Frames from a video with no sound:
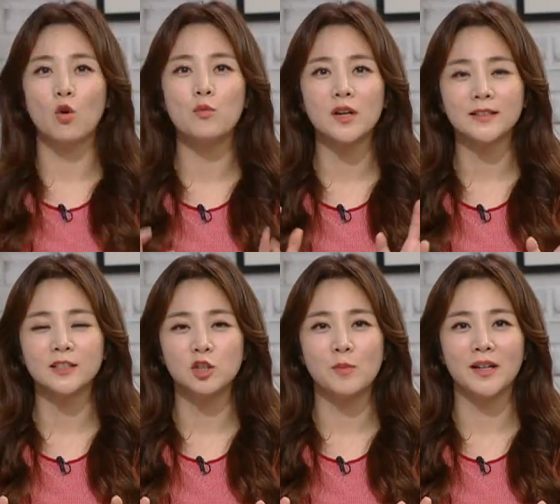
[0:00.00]
고부
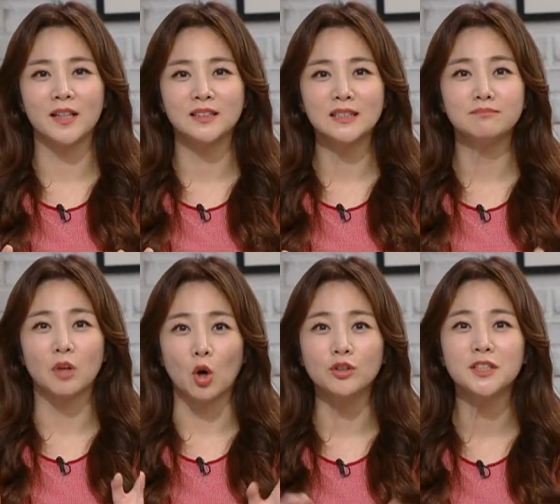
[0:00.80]
갈등을 유발하는
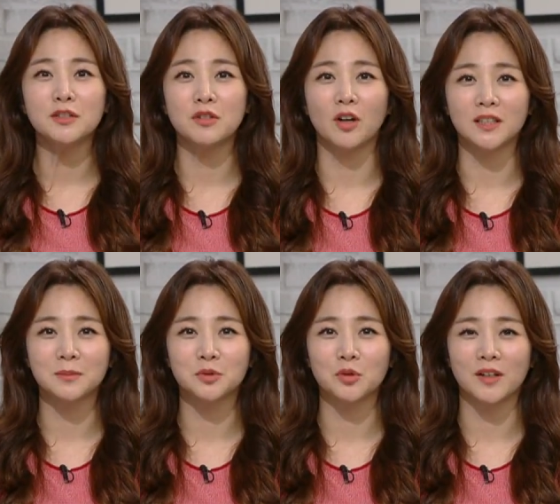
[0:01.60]
며느리 유형
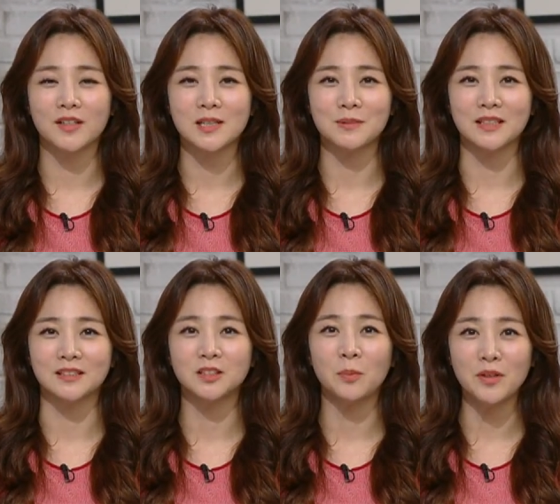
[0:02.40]
알아보도록 하겠습니다.
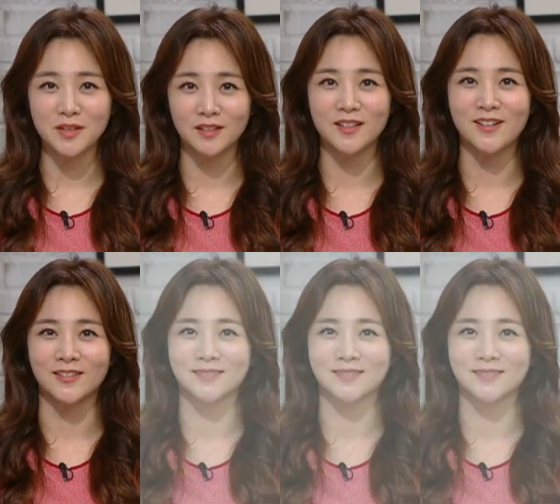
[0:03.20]
그 첫 번째는요.